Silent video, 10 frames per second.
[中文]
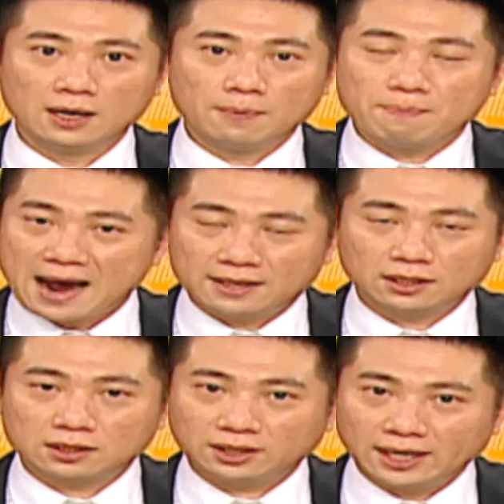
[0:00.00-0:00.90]
买的
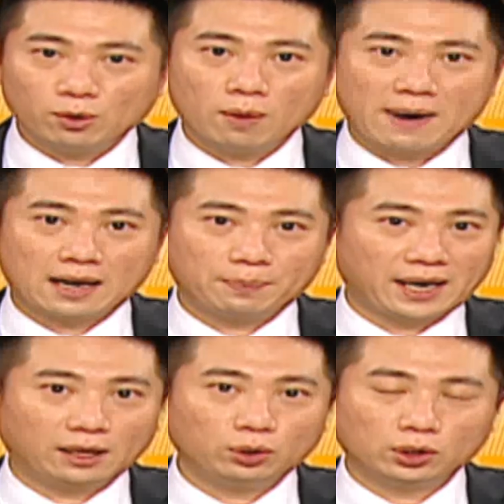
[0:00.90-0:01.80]
低或买的
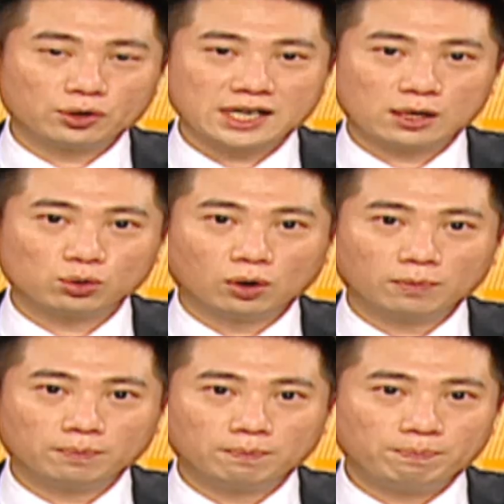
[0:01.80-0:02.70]
便宜对投信来说
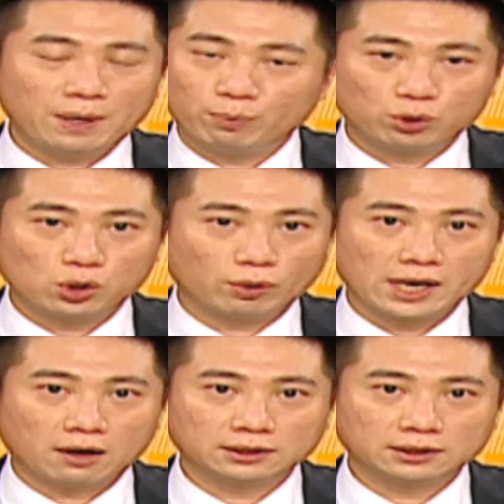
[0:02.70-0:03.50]
并不重要，